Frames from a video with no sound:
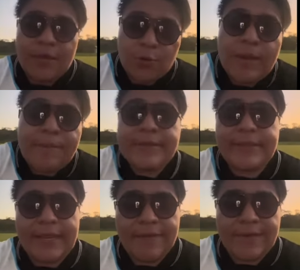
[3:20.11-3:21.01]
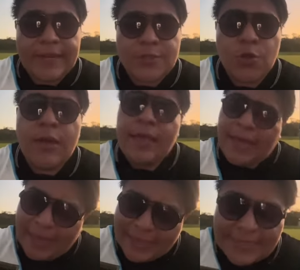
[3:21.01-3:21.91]
y obviamente la federación
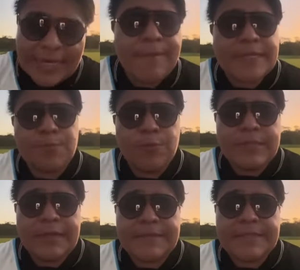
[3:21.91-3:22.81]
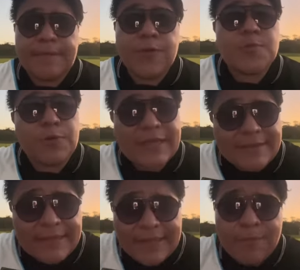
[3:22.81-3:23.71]
a echar más punta, mis amigos, porque
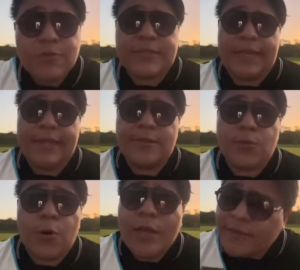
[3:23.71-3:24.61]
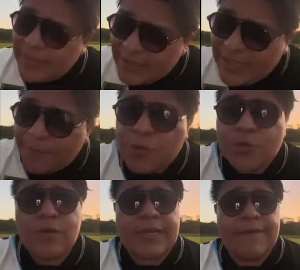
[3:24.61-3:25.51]
tenemos talento,
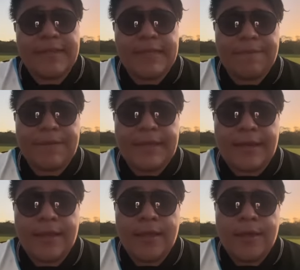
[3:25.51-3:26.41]
tenemos con qué venir a pelear.